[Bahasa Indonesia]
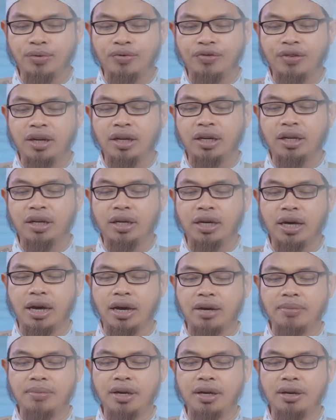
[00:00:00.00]
fil
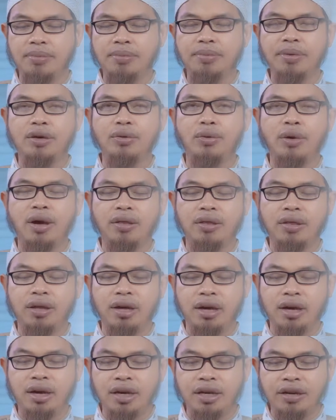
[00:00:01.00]
qiyami
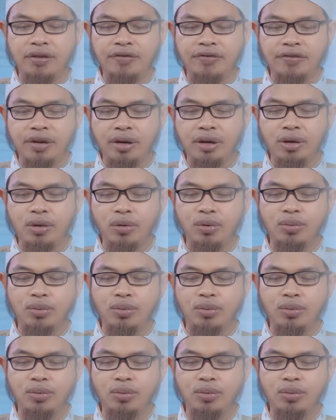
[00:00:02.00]
biwadha'ifil